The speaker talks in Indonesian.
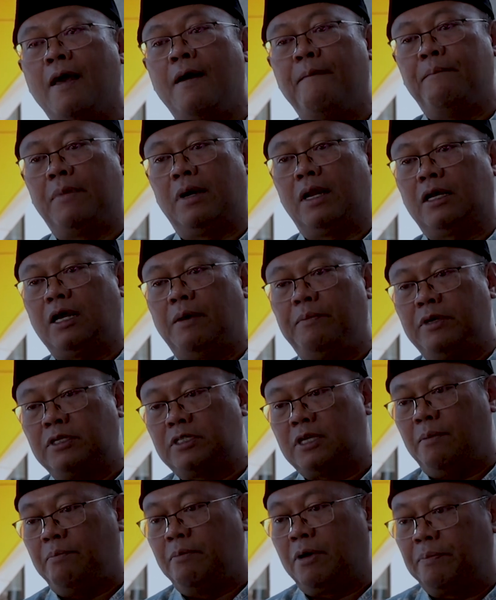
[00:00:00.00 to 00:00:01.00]
mereka
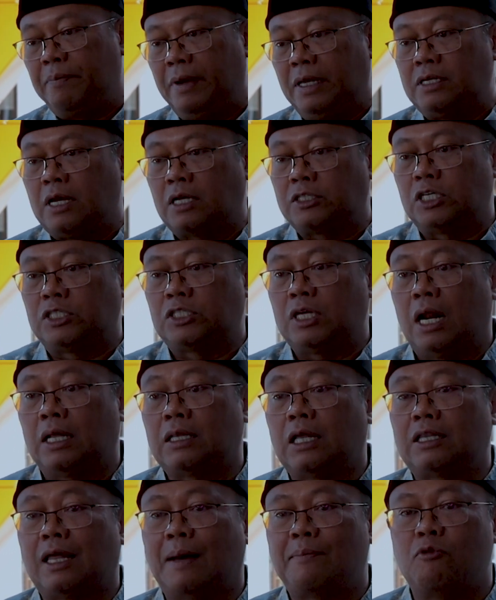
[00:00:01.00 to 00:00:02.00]
bisa berbincang secara
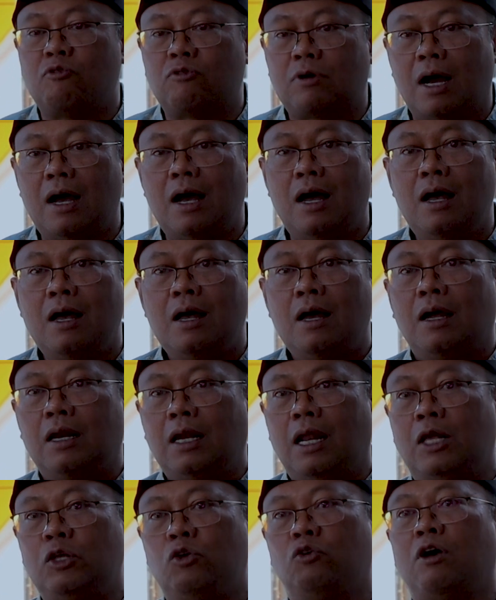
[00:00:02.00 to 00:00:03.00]
tatap muka
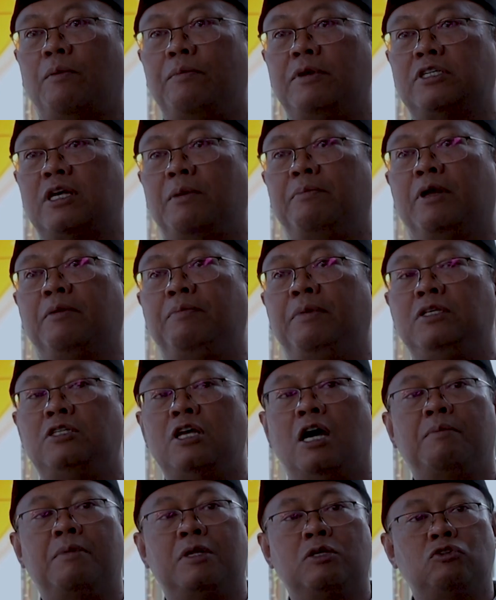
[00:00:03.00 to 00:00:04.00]
dan juga bisa
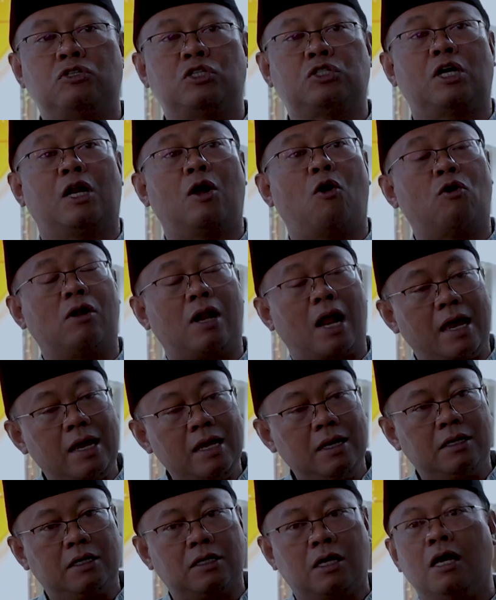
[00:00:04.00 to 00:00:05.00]
berbincang berdiskusi secara
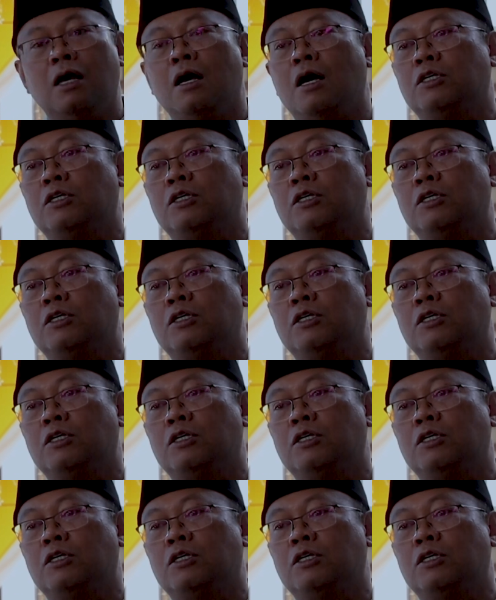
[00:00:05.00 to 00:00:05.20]
online gitu,